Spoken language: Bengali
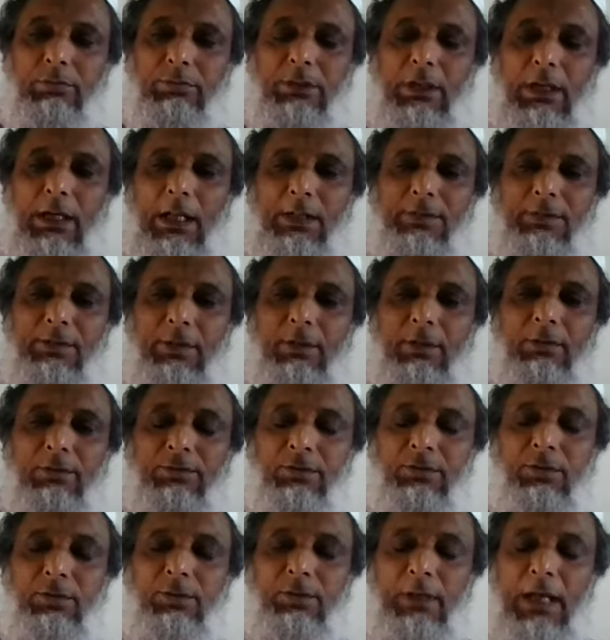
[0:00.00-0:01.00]
উনার আচার
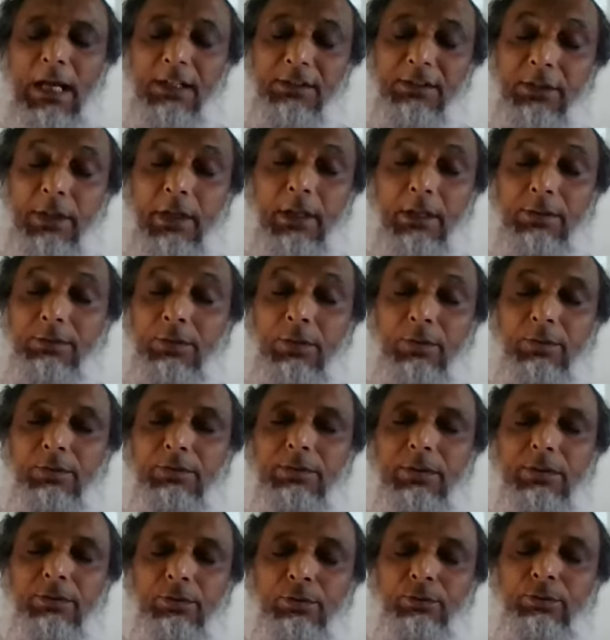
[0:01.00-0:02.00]
আচরণ আচার আচরণ
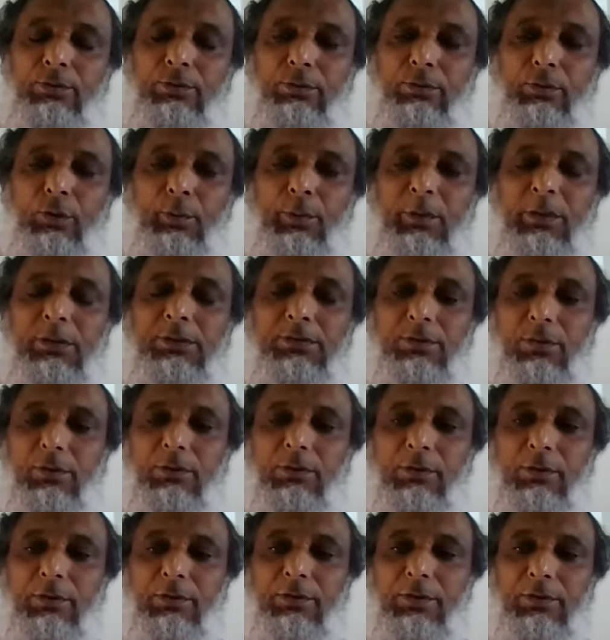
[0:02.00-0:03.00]
যে শুধু নবীর
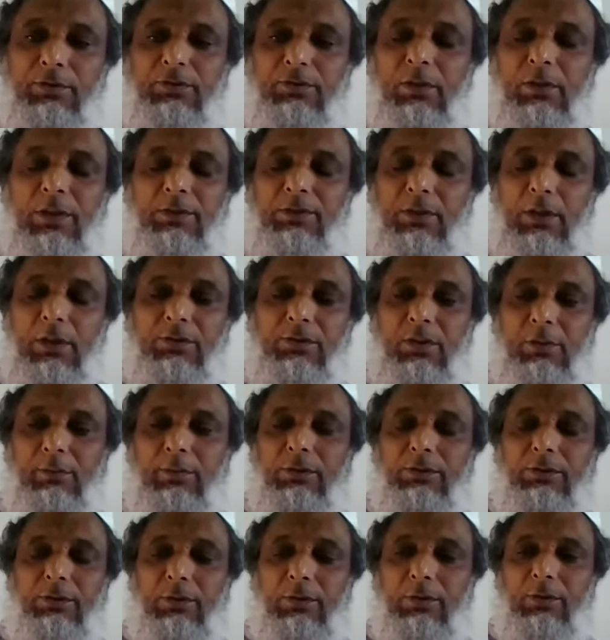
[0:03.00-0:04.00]
জন্য রসুল্লাহ
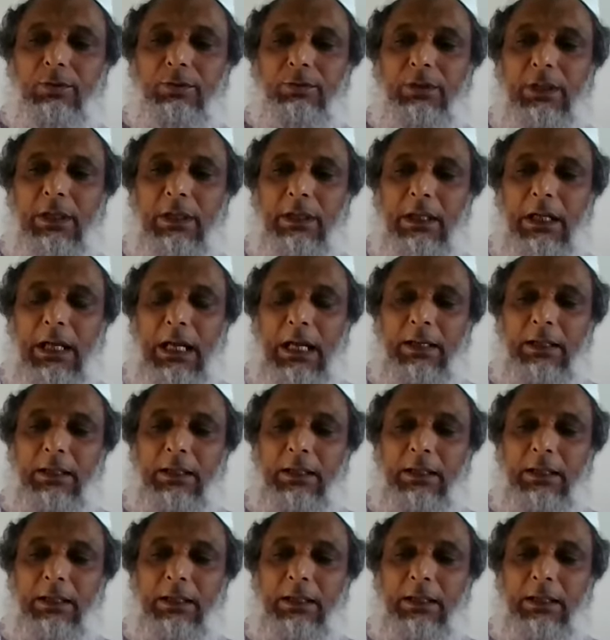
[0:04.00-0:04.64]
সাল্লাহামের জন্য উনার